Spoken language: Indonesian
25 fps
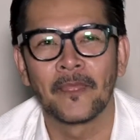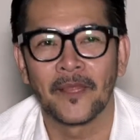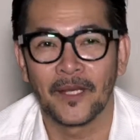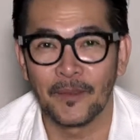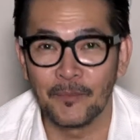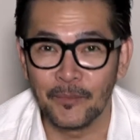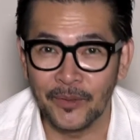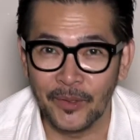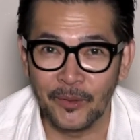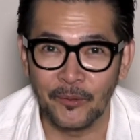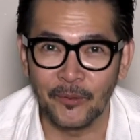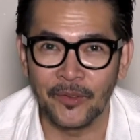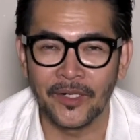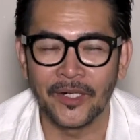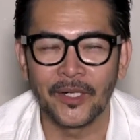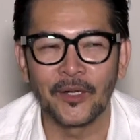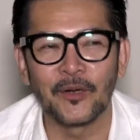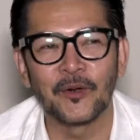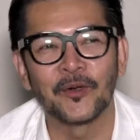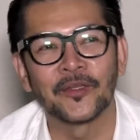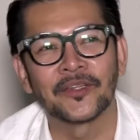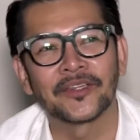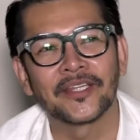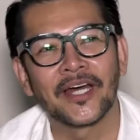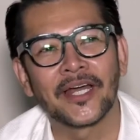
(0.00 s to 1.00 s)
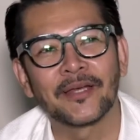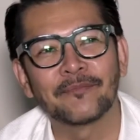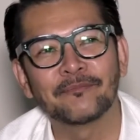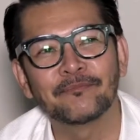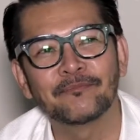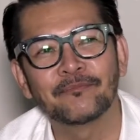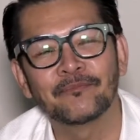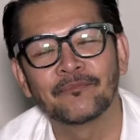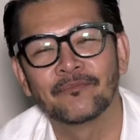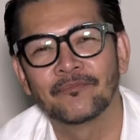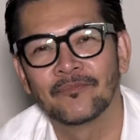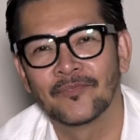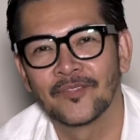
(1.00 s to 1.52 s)
Kemudian orangnya on time,
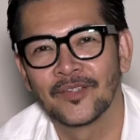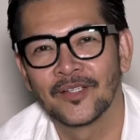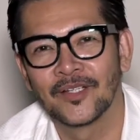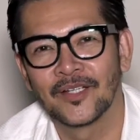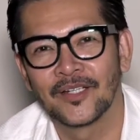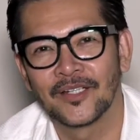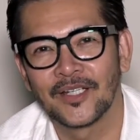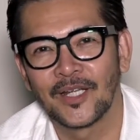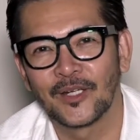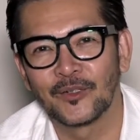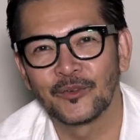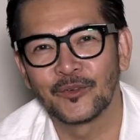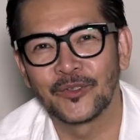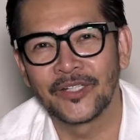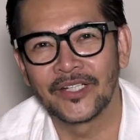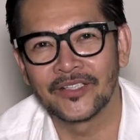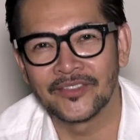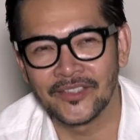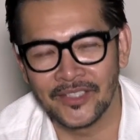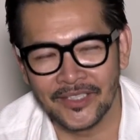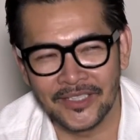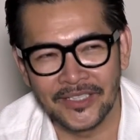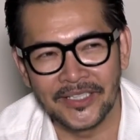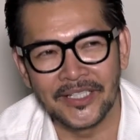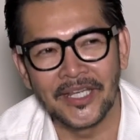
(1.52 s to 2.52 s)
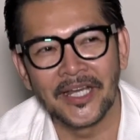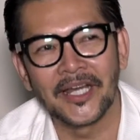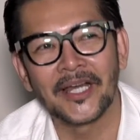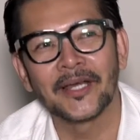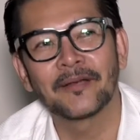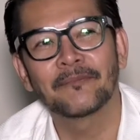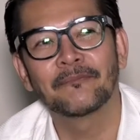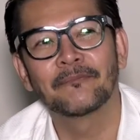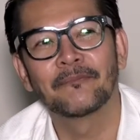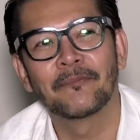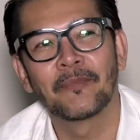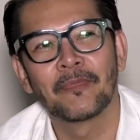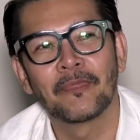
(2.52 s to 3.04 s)
lalu dia setia,